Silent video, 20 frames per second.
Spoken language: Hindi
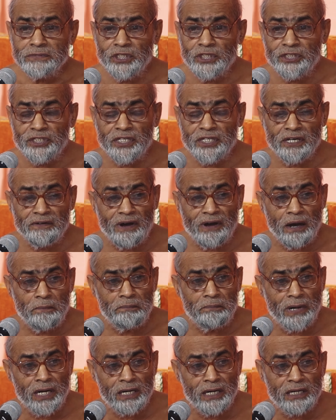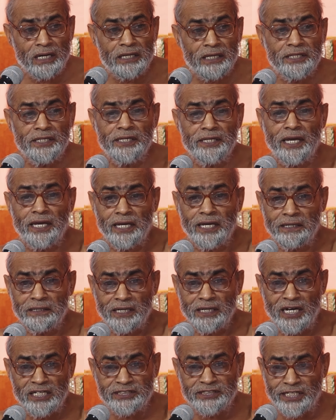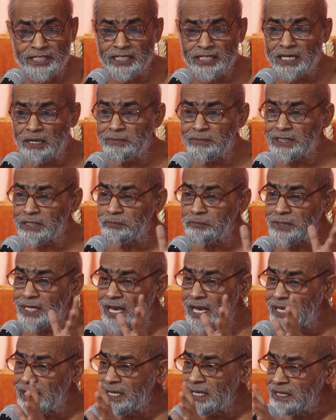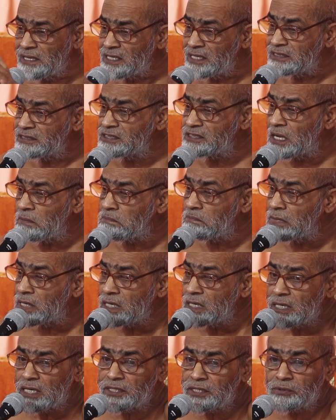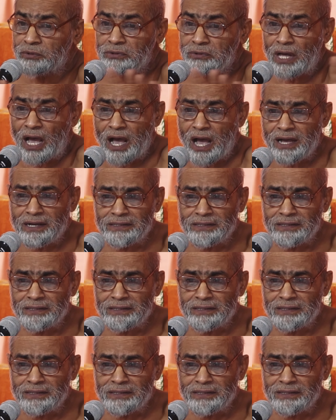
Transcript: देखिए वहां मन नहीं है अश्रेणी का मतलब क्या है जहां मन नहीं होता